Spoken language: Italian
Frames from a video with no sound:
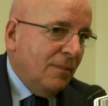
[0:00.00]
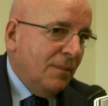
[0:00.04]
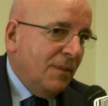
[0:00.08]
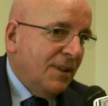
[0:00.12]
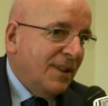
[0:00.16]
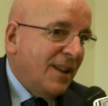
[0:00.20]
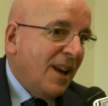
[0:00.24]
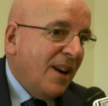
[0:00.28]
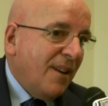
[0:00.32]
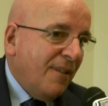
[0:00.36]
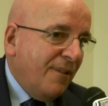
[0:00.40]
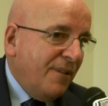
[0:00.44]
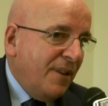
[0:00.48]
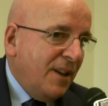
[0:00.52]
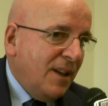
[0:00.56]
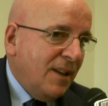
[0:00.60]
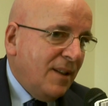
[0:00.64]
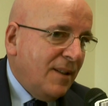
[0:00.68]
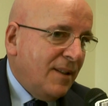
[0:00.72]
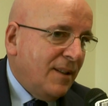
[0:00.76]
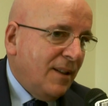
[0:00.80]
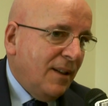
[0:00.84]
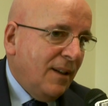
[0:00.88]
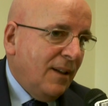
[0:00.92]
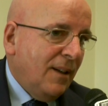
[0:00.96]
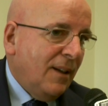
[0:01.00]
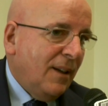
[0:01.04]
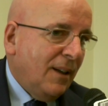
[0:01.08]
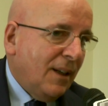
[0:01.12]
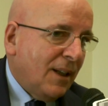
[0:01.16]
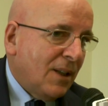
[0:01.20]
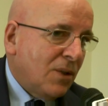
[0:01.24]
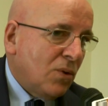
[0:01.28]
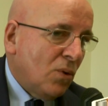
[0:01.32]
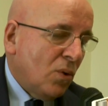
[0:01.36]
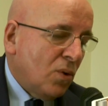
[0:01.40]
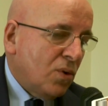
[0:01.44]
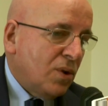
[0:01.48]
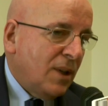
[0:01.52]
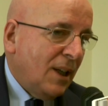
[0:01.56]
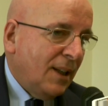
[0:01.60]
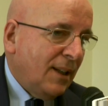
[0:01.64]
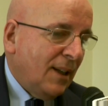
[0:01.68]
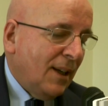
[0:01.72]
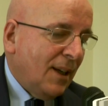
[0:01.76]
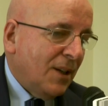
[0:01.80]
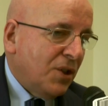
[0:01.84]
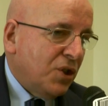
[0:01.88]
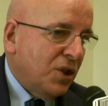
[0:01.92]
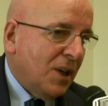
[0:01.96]
servizi che sono
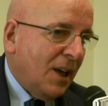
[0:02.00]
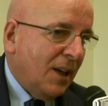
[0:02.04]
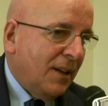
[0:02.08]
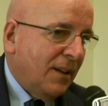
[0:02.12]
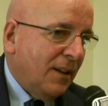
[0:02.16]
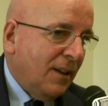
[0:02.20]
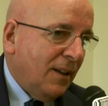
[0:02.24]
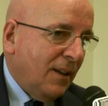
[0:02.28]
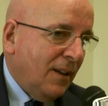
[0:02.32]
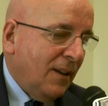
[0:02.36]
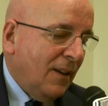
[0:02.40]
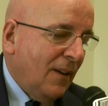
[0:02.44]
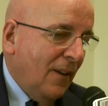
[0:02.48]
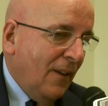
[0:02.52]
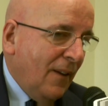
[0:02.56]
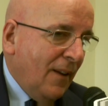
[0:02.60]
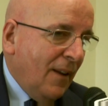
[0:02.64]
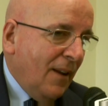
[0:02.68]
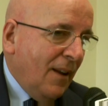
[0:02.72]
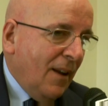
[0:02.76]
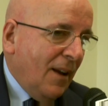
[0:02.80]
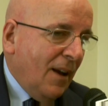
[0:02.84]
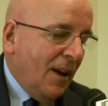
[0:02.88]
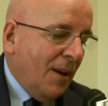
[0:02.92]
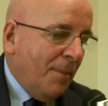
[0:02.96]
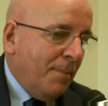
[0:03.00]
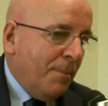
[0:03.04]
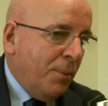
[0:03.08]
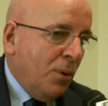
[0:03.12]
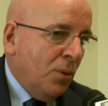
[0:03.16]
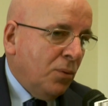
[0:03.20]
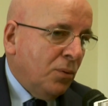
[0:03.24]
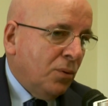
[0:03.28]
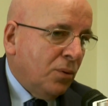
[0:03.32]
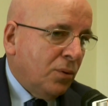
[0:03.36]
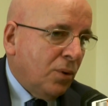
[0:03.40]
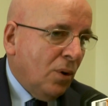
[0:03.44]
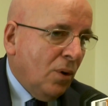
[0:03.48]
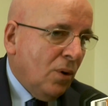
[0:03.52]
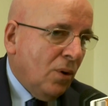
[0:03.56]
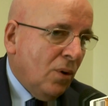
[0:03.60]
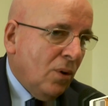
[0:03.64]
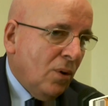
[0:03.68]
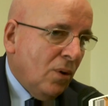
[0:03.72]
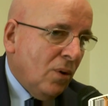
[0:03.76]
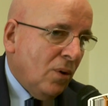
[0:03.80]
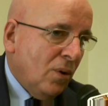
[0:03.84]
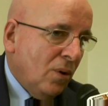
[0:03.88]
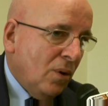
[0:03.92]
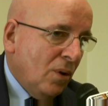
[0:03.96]
stati lasciati
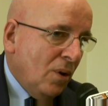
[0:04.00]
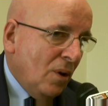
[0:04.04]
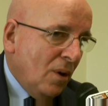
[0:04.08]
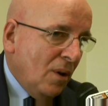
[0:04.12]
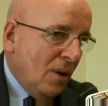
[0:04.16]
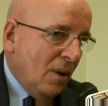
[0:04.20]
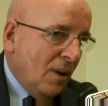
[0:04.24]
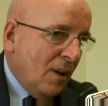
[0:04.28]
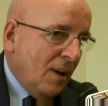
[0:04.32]
appunto